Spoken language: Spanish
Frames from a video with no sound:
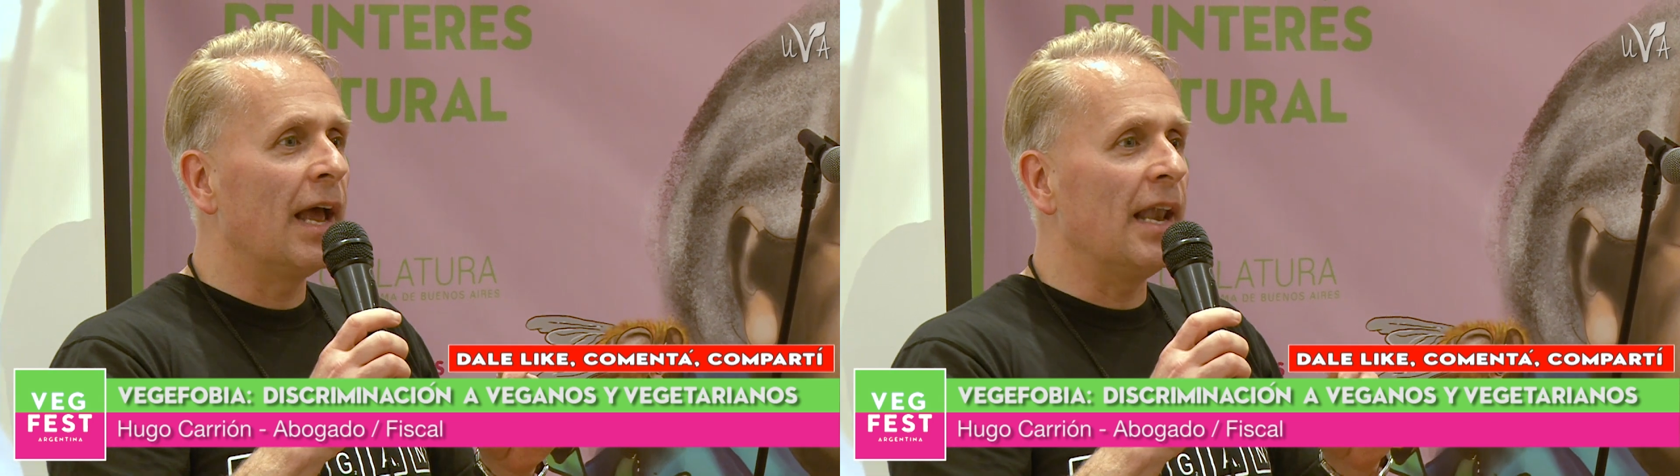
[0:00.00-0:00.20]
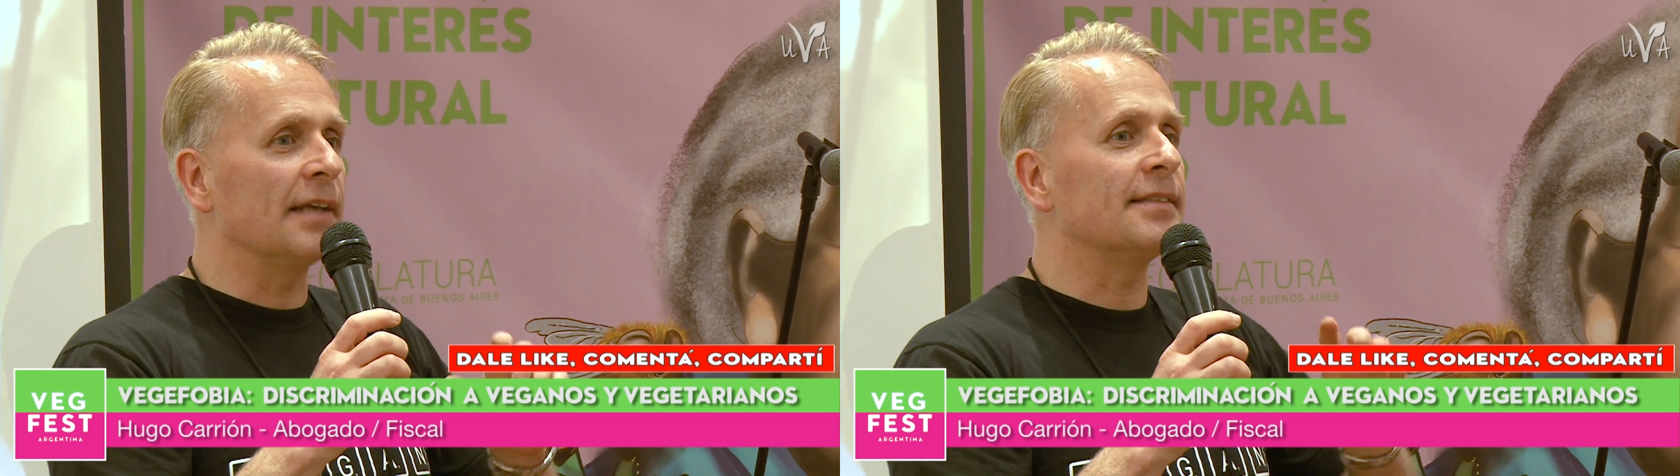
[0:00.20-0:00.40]

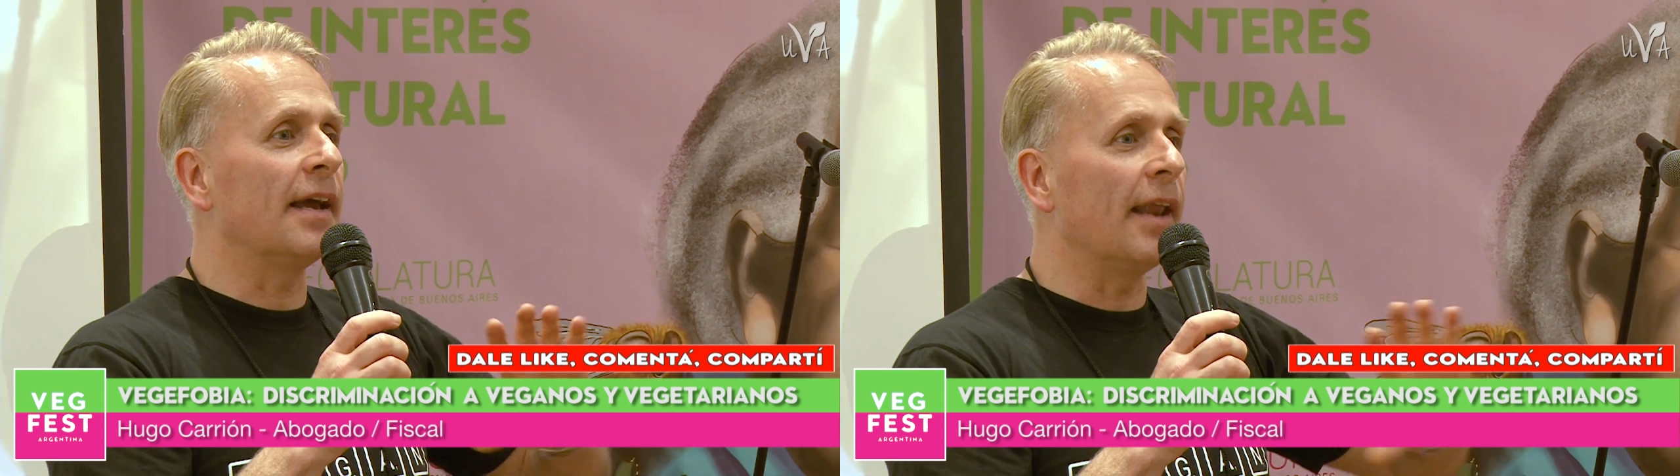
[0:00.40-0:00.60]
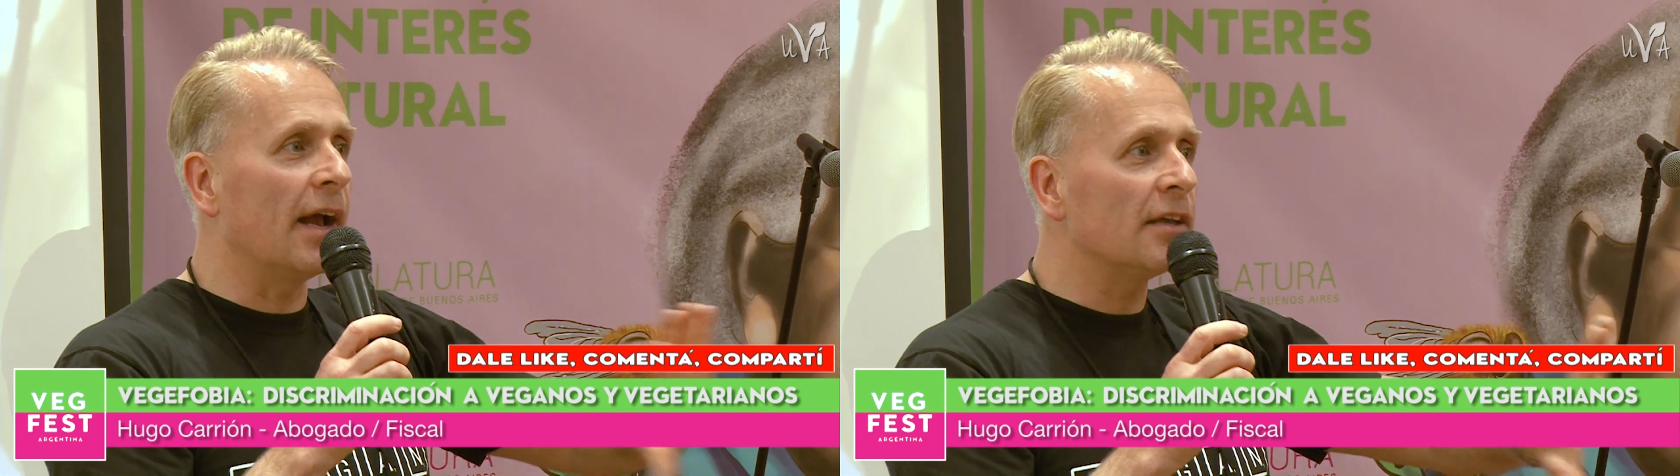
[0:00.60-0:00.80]
la
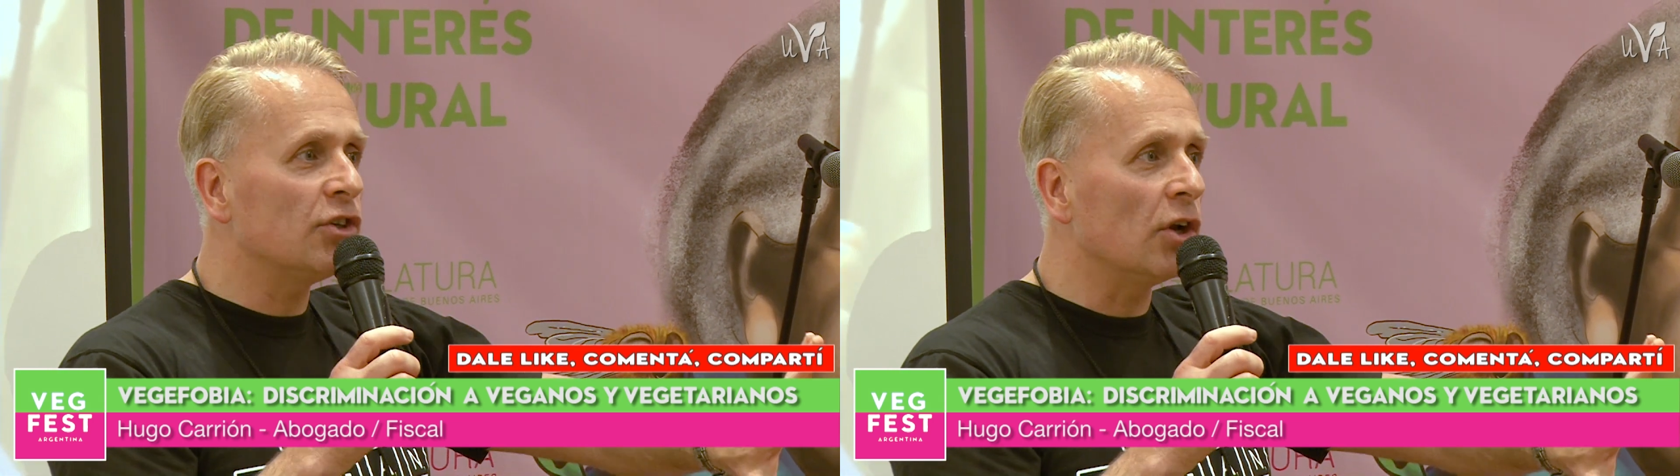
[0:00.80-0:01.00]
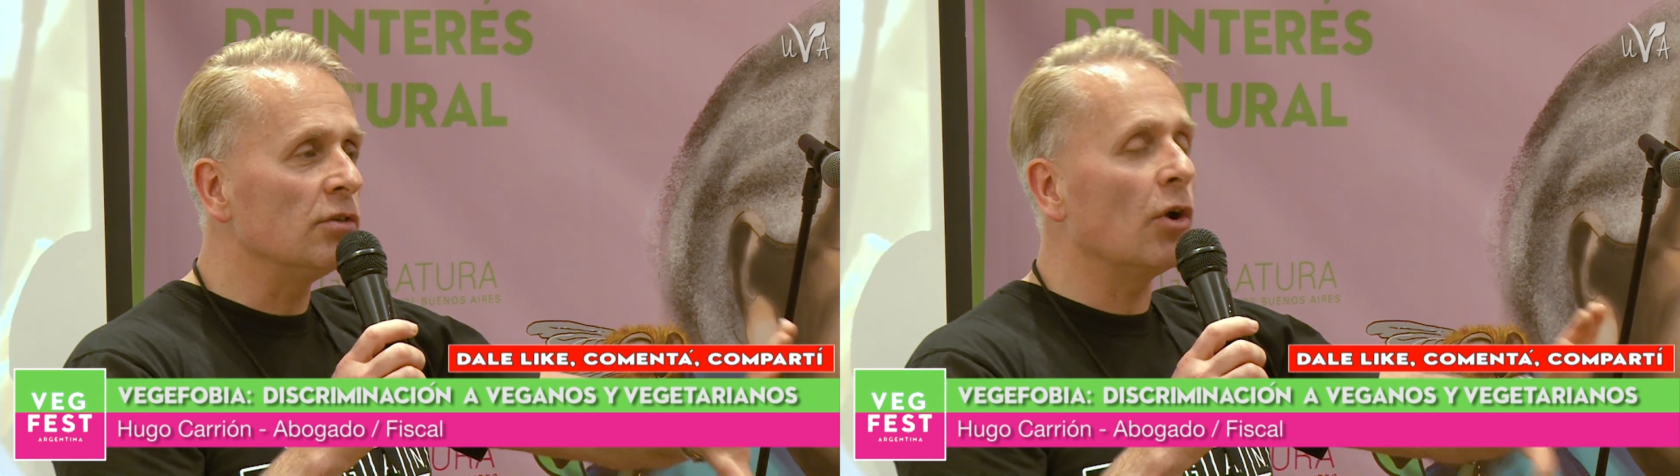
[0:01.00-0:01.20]

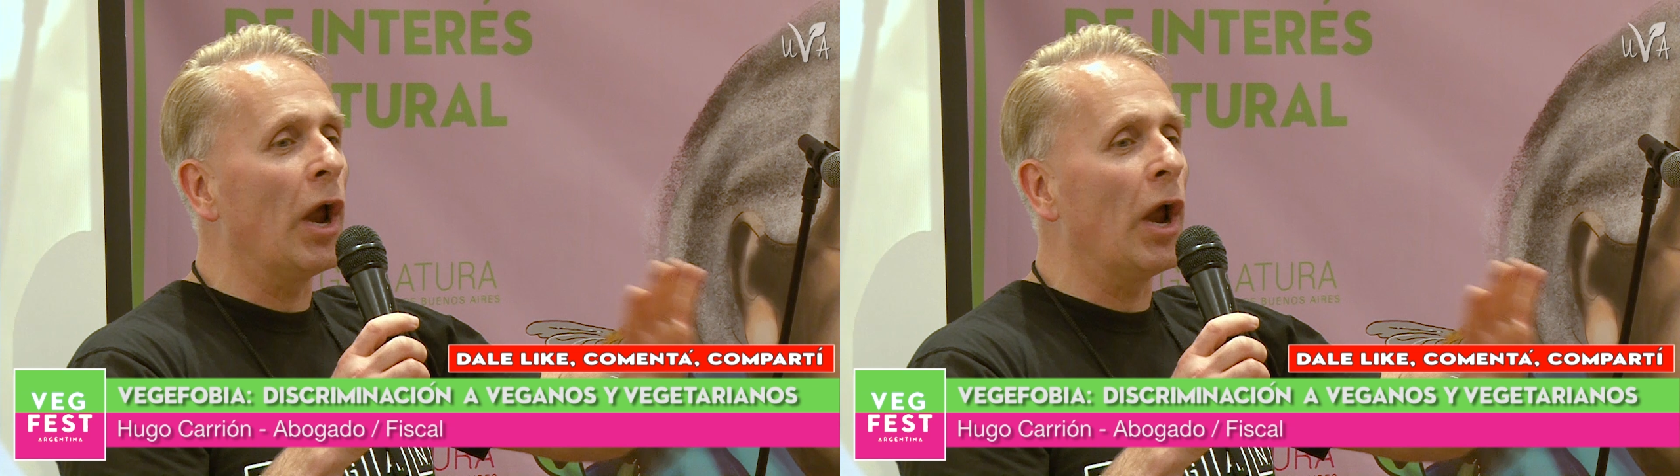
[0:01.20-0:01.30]
segregación,